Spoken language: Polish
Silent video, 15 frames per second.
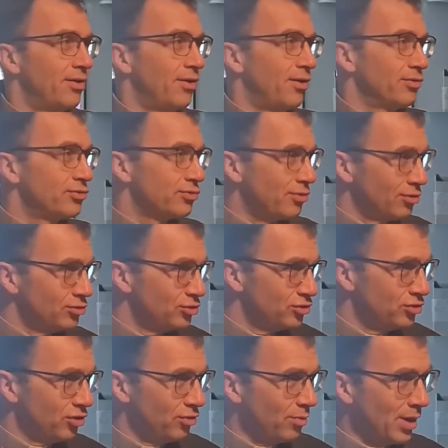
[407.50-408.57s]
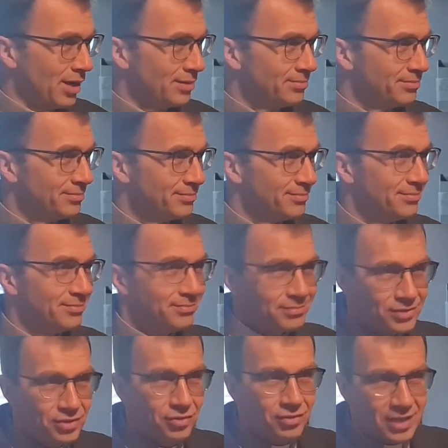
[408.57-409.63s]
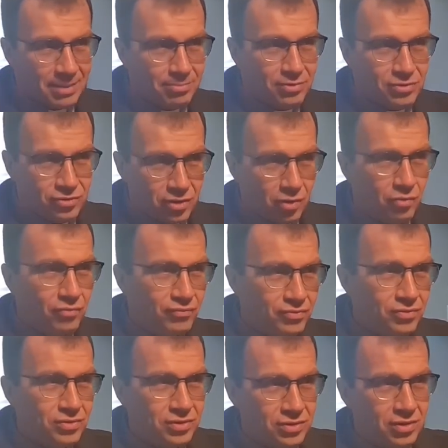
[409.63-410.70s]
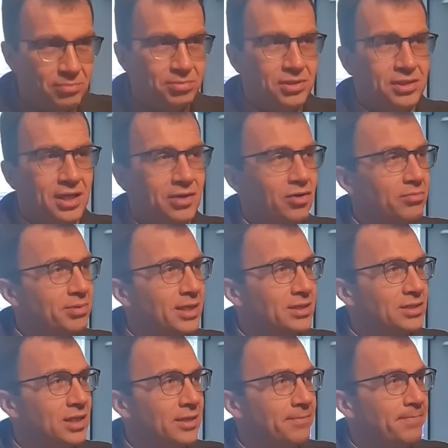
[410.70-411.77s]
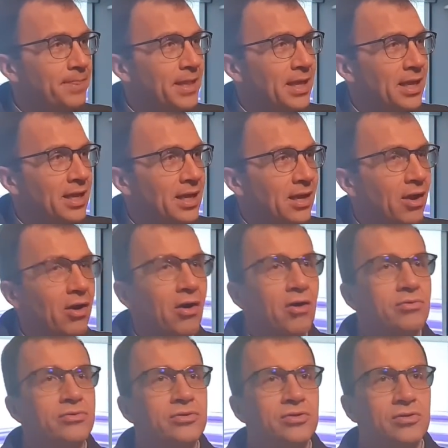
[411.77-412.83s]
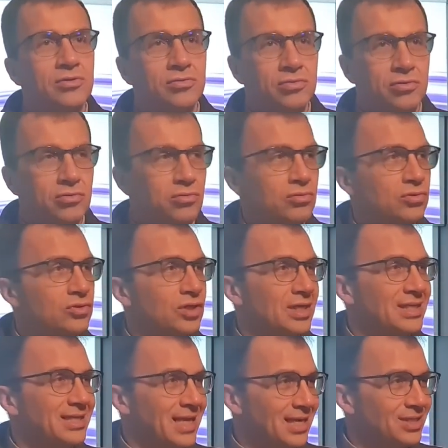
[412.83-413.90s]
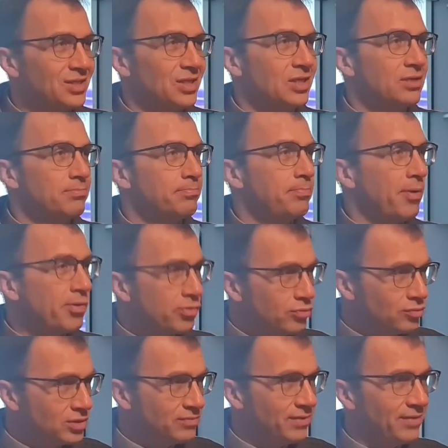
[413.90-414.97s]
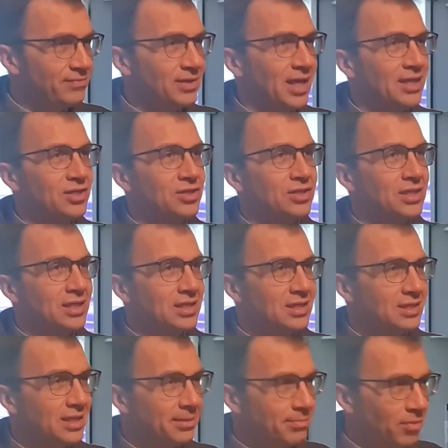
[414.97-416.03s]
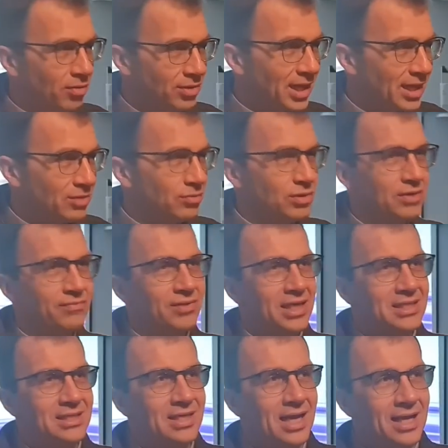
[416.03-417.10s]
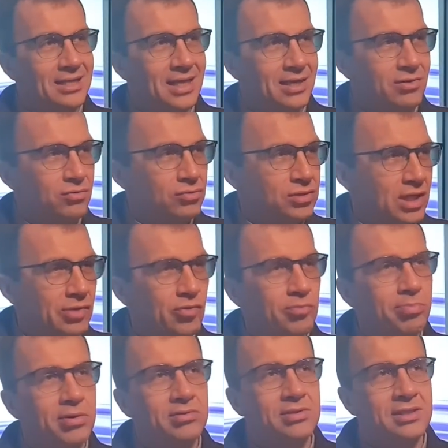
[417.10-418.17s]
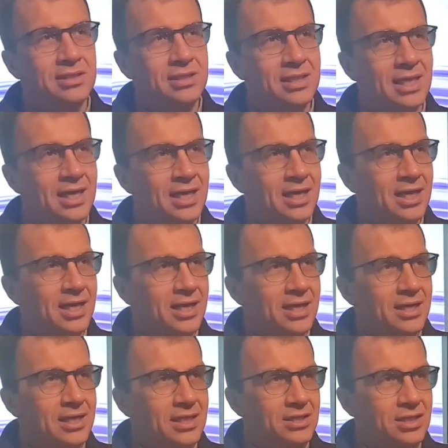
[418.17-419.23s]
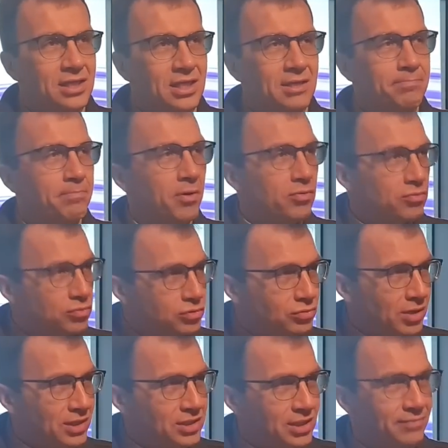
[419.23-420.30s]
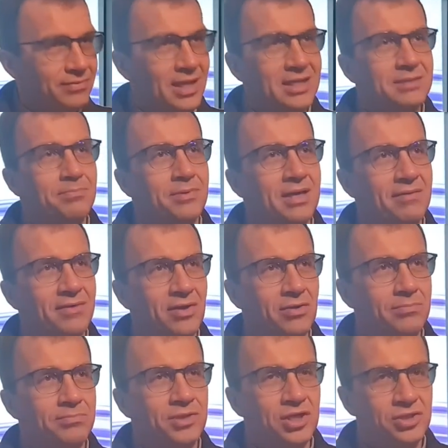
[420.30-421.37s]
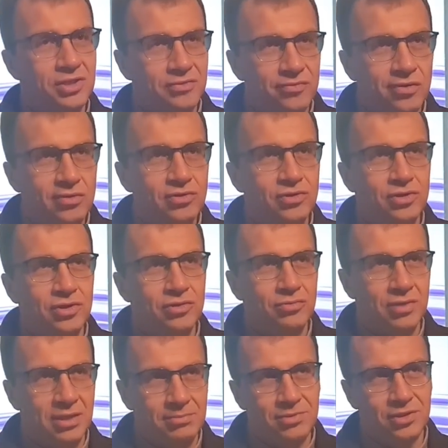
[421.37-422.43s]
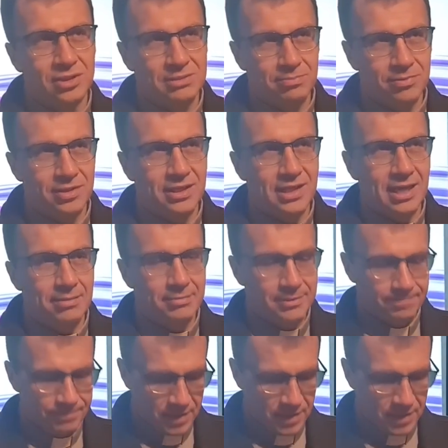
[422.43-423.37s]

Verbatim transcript: od kościoła, czyli od apostołów, którzy są przy tej kobiecie, od różnych naszych pokus wewnętrznych, demona, który w nas gada różne głupoty, e, jakich pokus, które się w nas pojawiają, przeciwności, z którymi się spotykamy.